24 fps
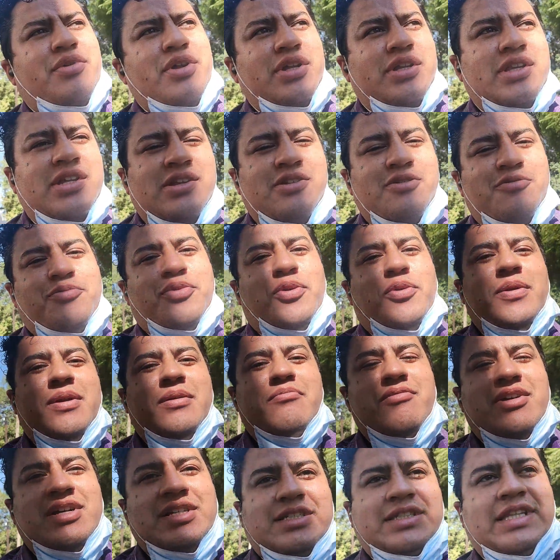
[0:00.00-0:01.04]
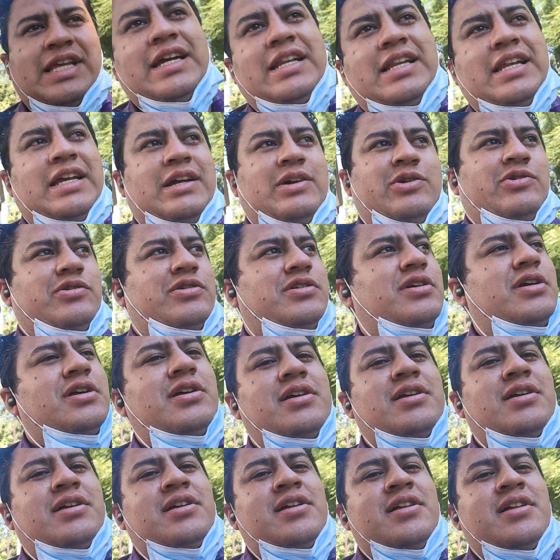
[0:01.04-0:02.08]
pero he tenido problemas técnicos.
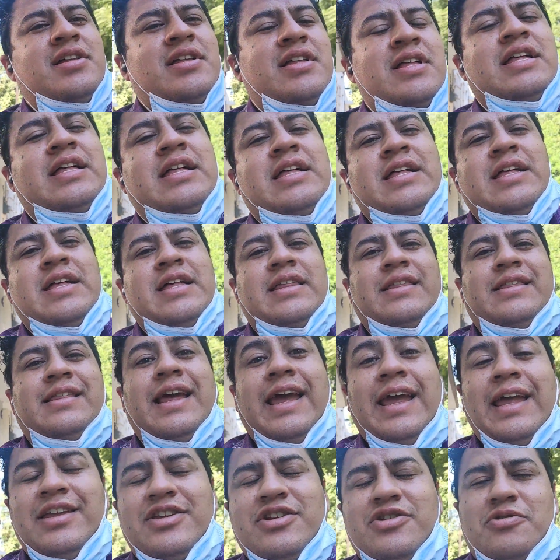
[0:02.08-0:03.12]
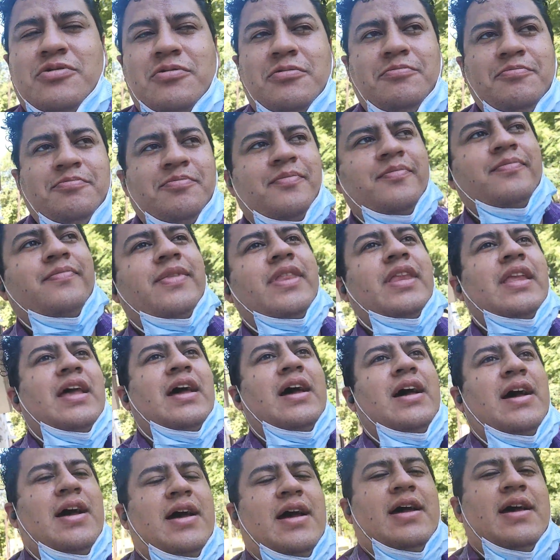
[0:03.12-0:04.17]
De hecho,
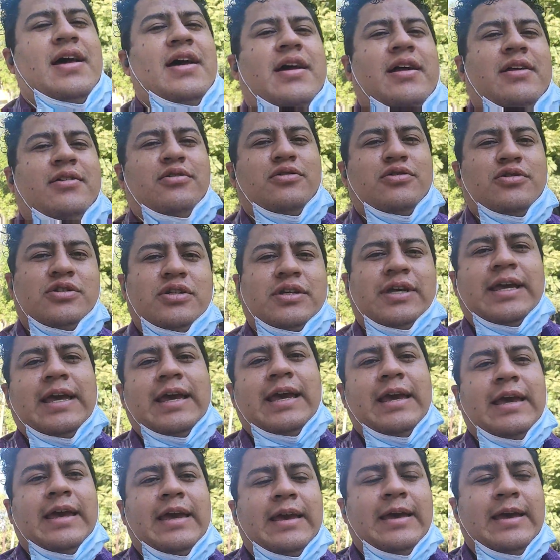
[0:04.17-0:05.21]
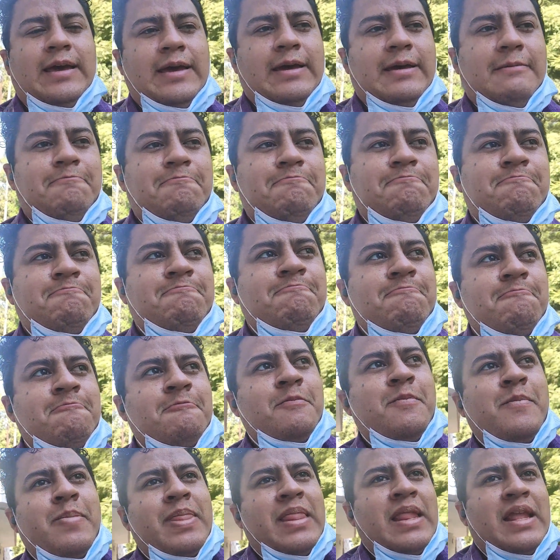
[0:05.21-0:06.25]
a los que
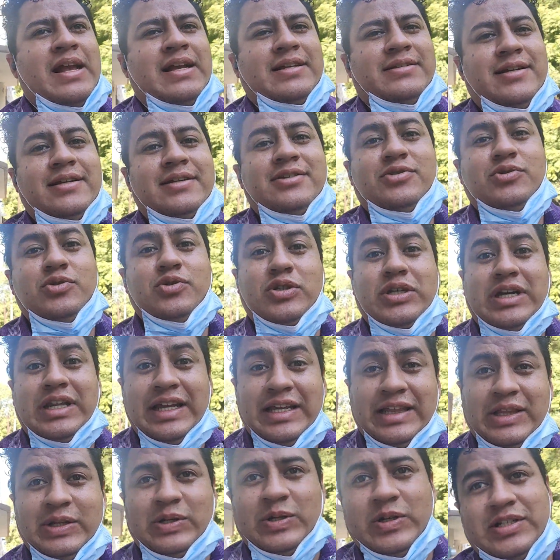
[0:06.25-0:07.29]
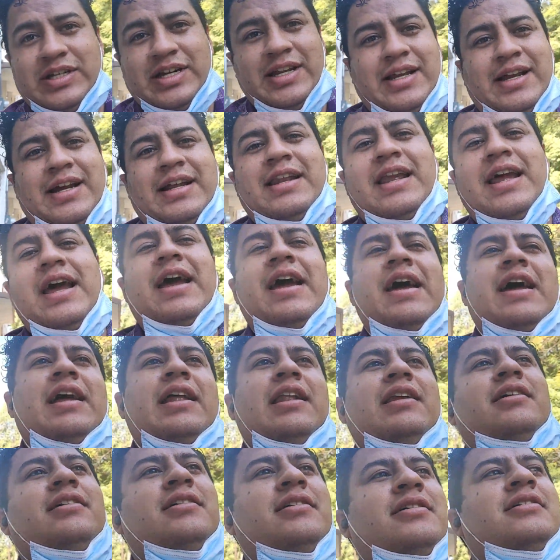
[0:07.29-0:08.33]
están suscritos al
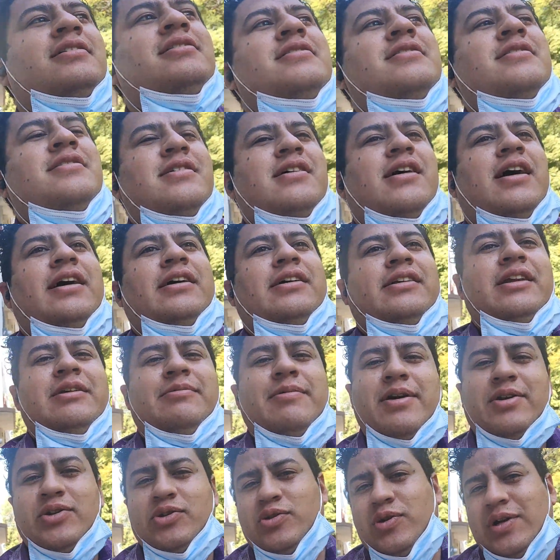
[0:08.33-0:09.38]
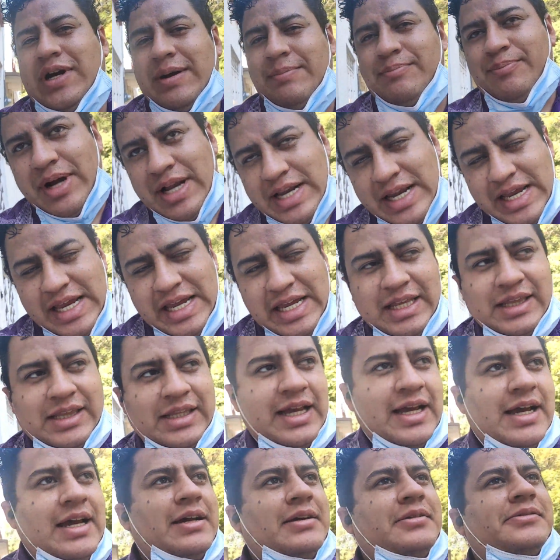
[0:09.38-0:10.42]
canal, activaron su
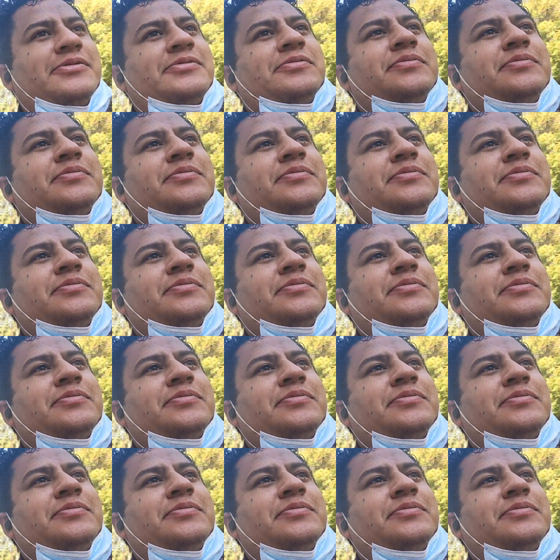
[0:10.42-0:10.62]
campanita